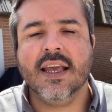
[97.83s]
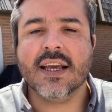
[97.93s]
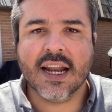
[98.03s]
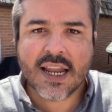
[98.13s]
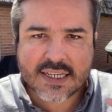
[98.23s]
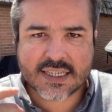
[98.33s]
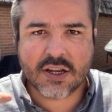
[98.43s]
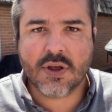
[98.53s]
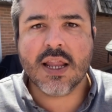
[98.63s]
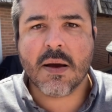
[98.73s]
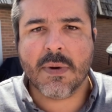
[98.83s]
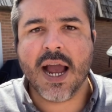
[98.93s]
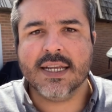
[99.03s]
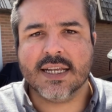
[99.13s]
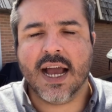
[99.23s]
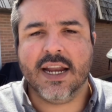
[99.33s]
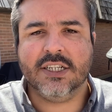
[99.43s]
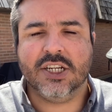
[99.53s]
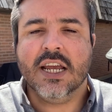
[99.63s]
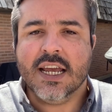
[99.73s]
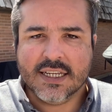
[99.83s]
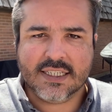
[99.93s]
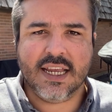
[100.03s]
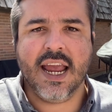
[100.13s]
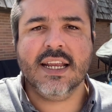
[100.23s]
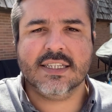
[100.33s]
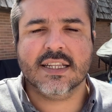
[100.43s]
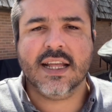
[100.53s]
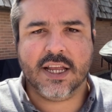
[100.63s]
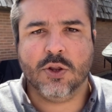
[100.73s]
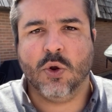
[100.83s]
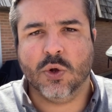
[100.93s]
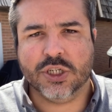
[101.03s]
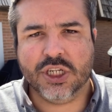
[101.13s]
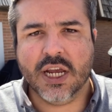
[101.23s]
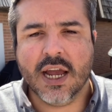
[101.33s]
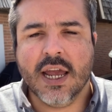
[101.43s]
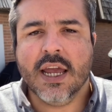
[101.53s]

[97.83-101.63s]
engrandecendo ainda mais a área de ciência, tecnologia